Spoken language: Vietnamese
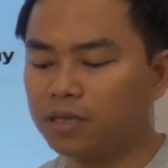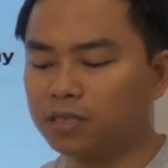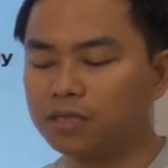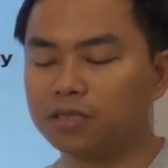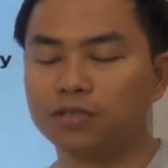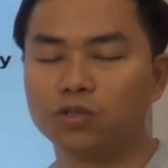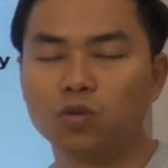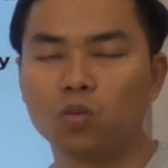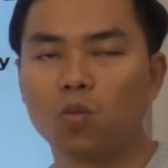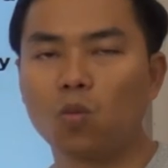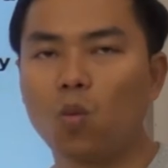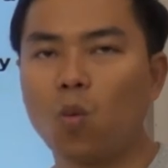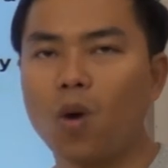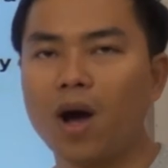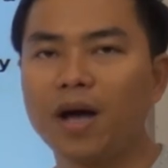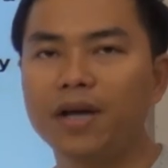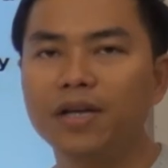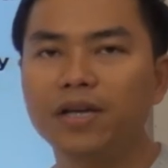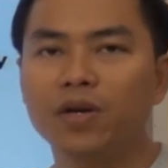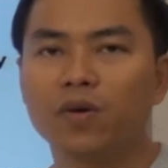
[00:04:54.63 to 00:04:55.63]
à, sử dụng
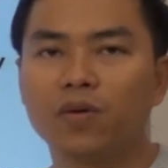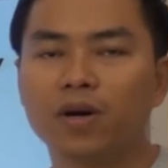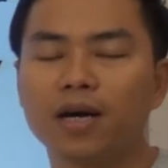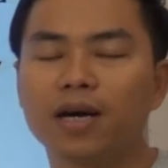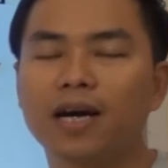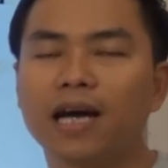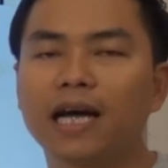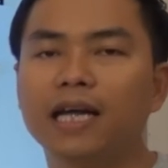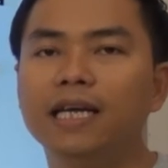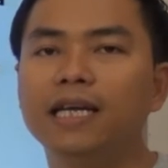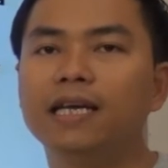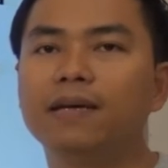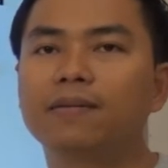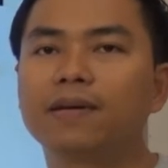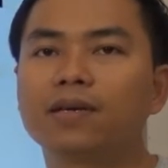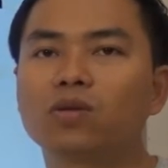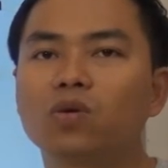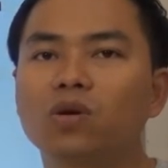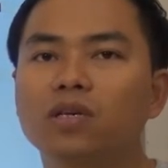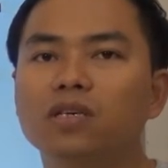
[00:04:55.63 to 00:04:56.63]
quá nhiều các khái
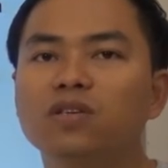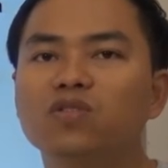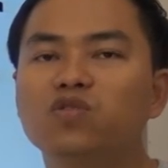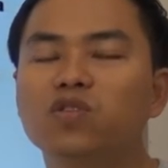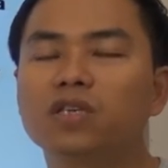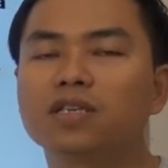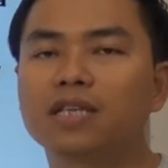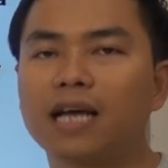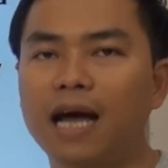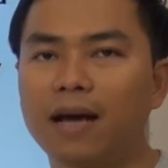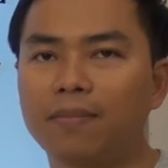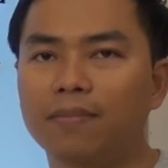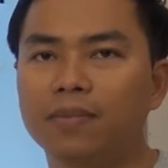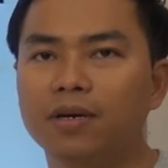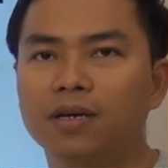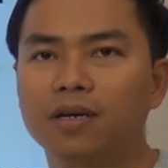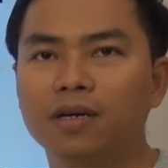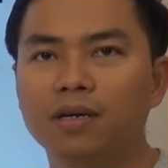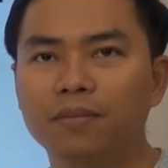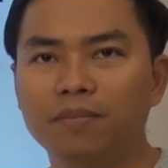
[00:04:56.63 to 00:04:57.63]
niệm các thuật ngữ phức
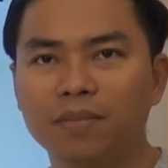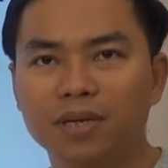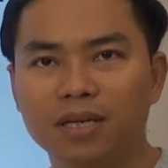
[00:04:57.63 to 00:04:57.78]
tạp